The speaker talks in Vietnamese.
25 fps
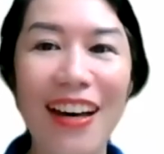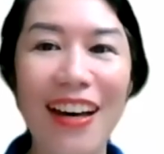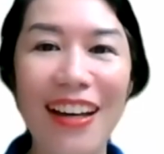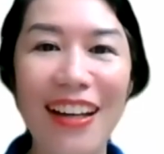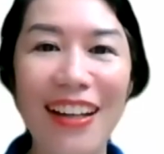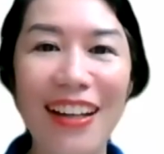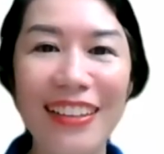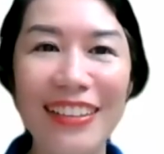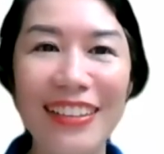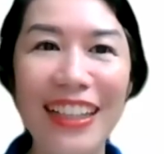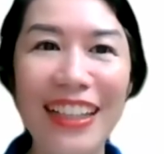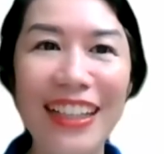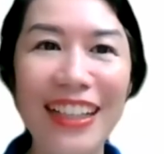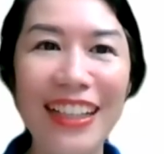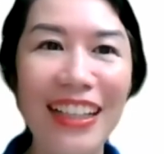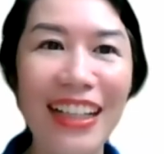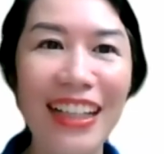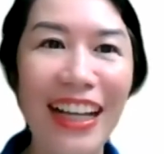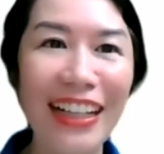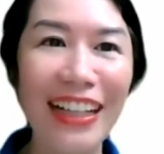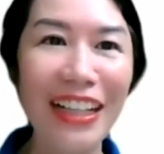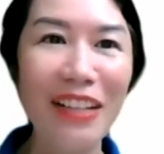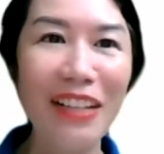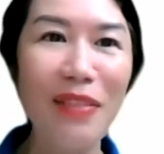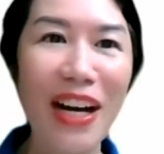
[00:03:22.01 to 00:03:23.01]
à, cho
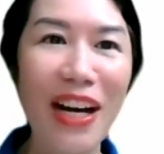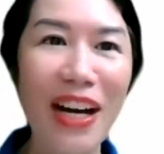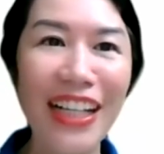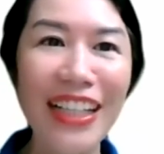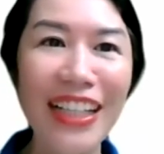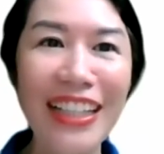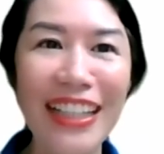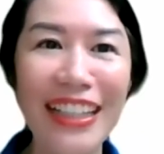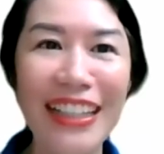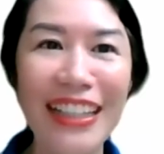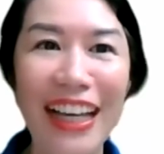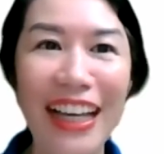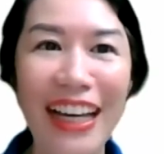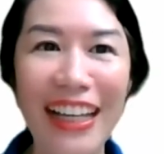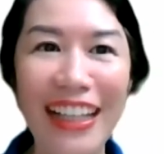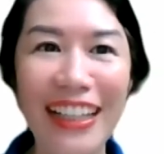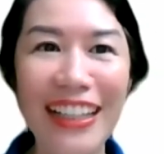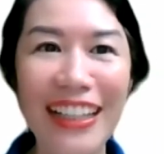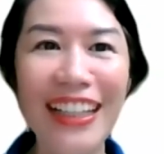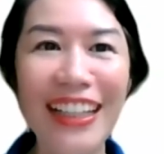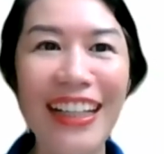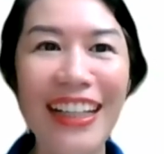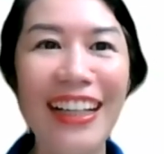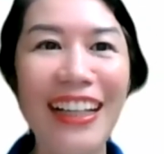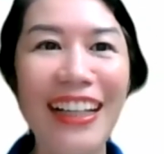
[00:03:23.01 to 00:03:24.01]
nên hãy các bạn có nhìn
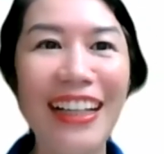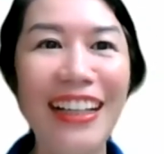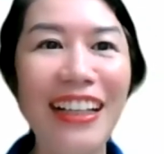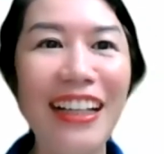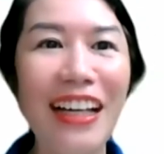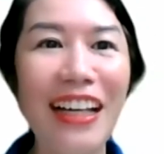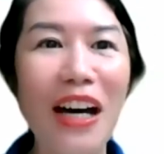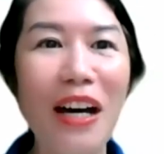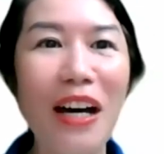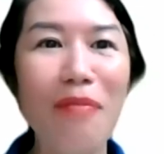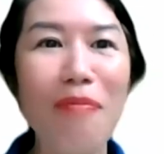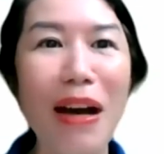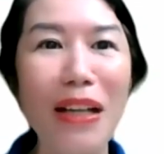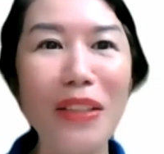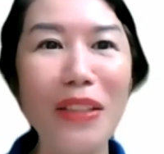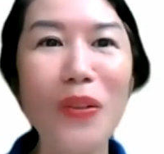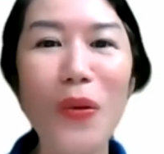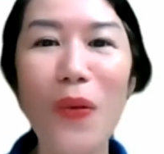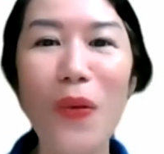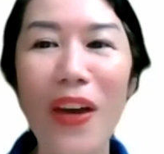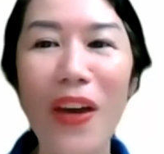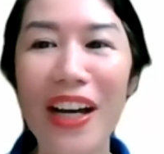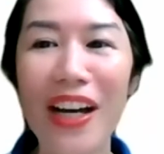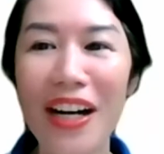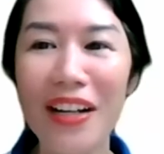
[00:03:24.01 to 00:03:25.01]
thấy à, bạn
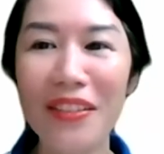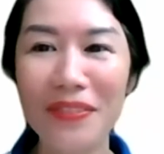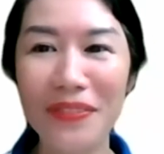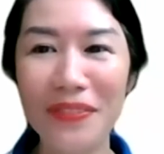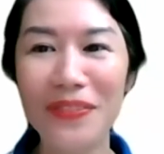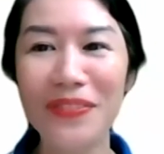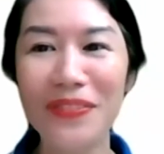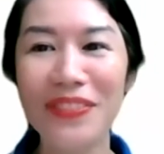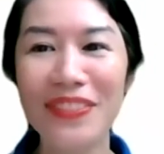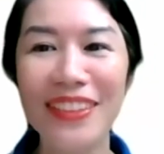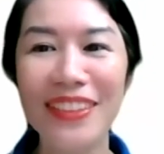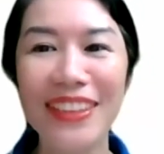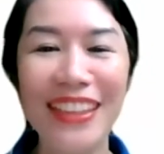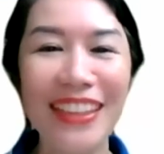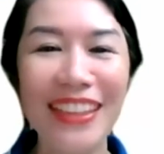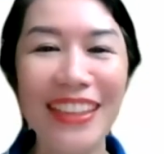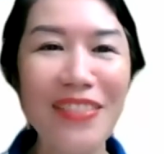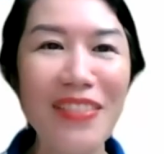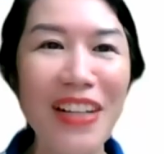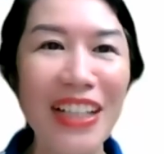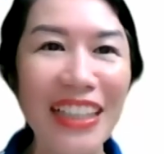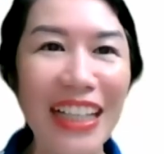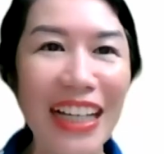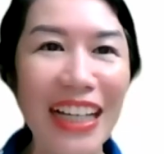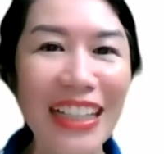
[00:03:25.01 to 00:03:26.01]
Thu Nguyệt không các
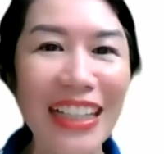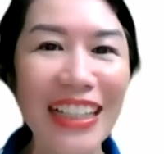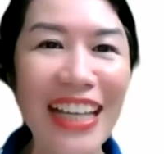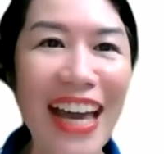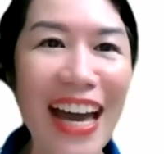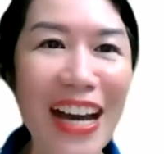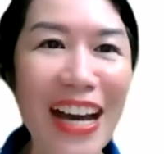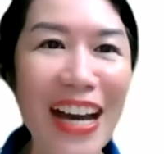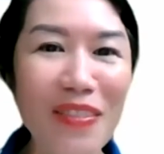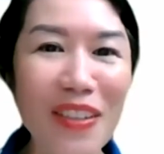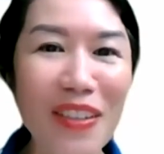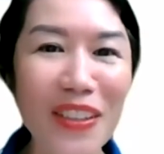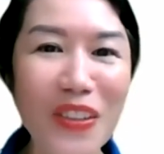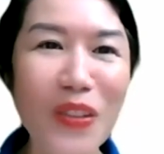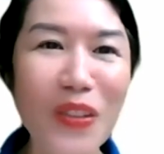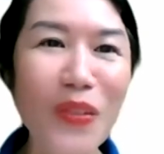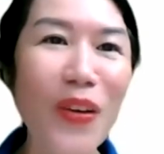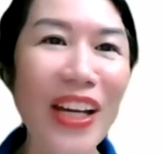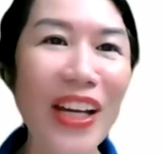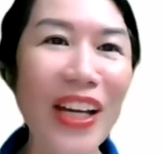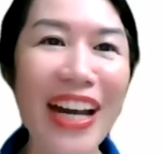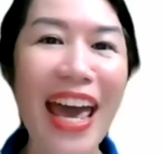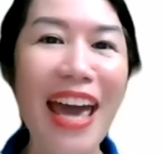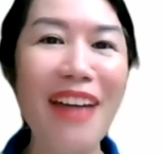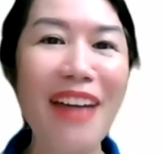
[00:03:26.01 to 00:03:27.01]
bạn thấy da của bạn Thu
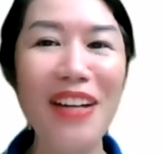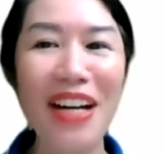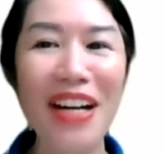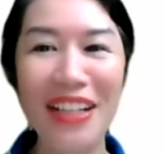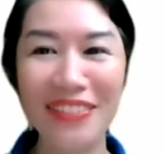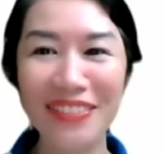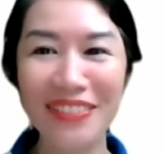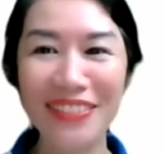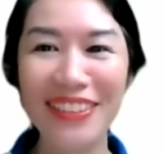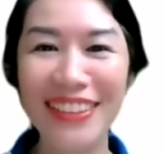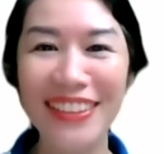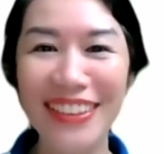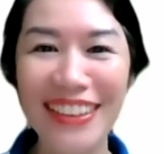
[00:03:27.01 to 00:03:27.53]
Nguyệt đẹp không